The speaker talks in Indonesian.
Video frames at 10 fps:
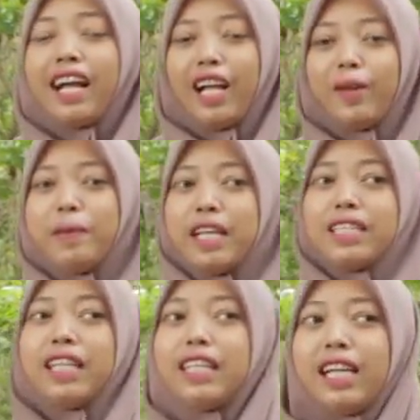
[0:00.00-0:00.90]
Kalau
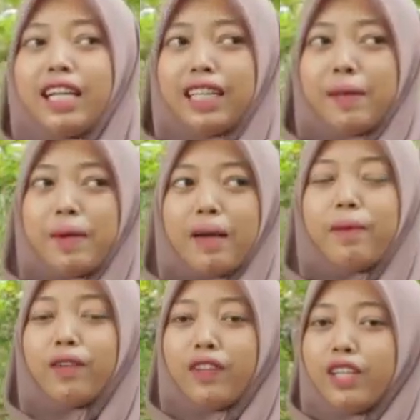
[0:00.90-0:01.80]
biasanya kita
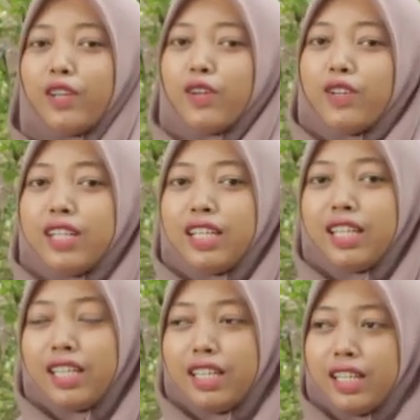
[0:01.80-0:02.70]
mengambil video
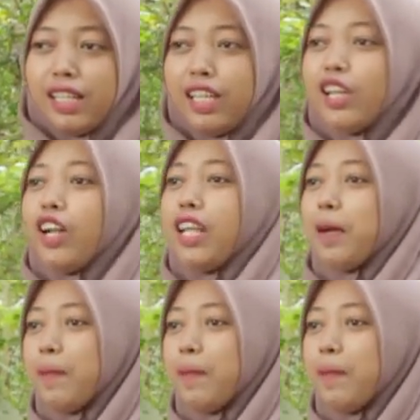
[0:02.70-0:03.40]
di indoor ya,